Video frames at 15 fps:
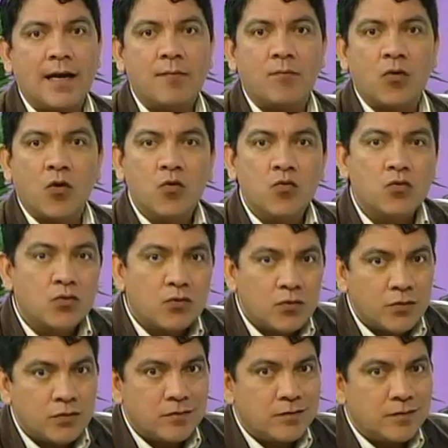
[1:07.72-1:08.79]
el
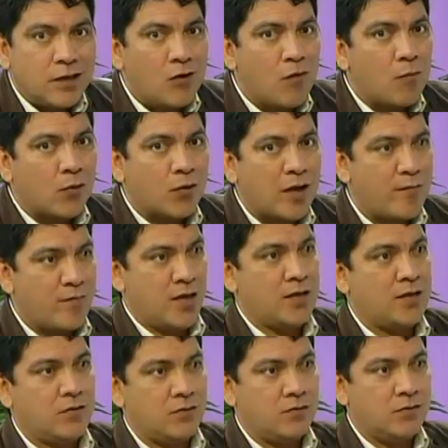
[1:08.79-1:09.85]
producto del
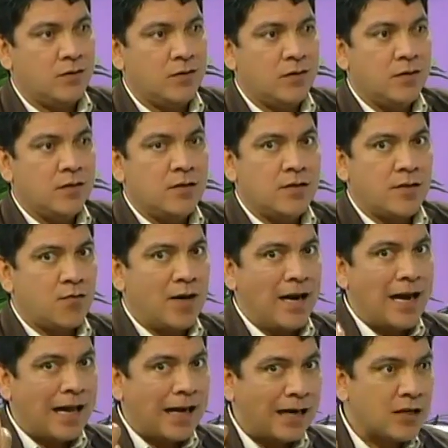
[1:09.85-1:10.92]
comportamiento, sino en
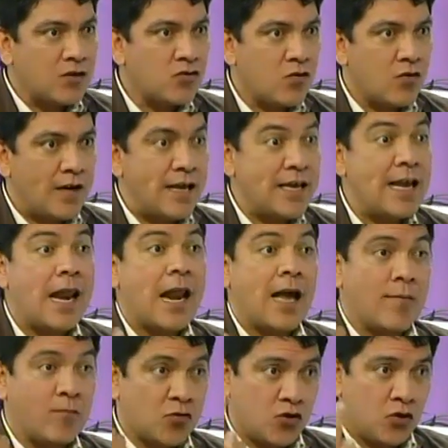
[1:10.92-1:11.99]
las razones y en las
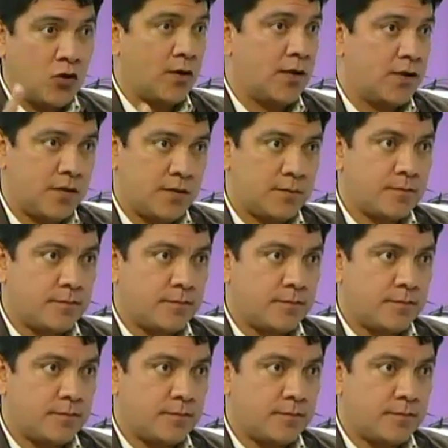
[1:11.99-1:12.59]
emociones.